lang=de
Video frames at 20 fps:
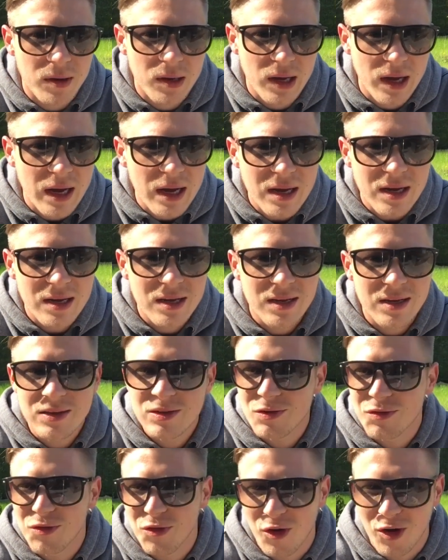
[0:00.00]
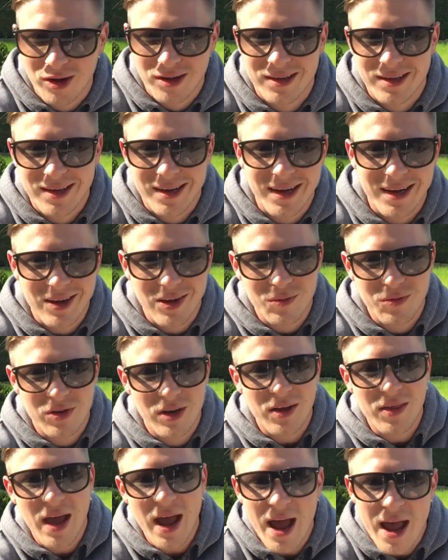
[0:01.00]
Ja, sofort. Ja, kommt sie
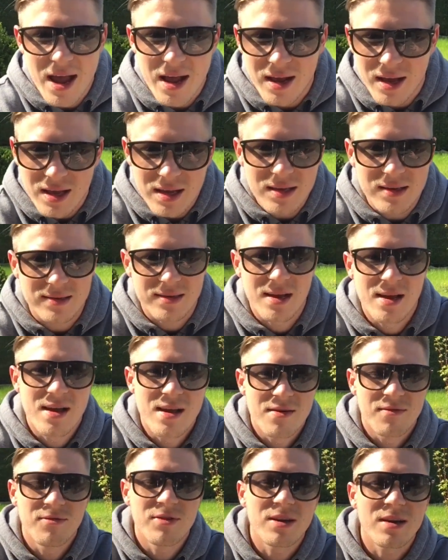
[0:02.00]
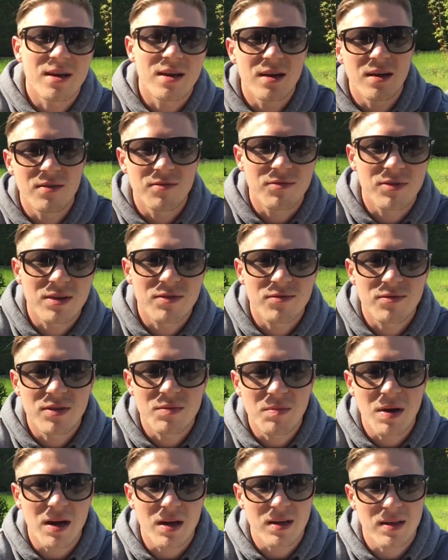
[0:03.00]
dann, hey Chris, wie, äh, wie, wie
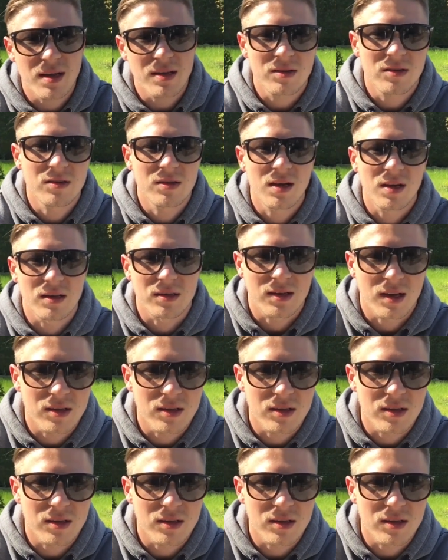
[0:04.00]
mache ich das und das?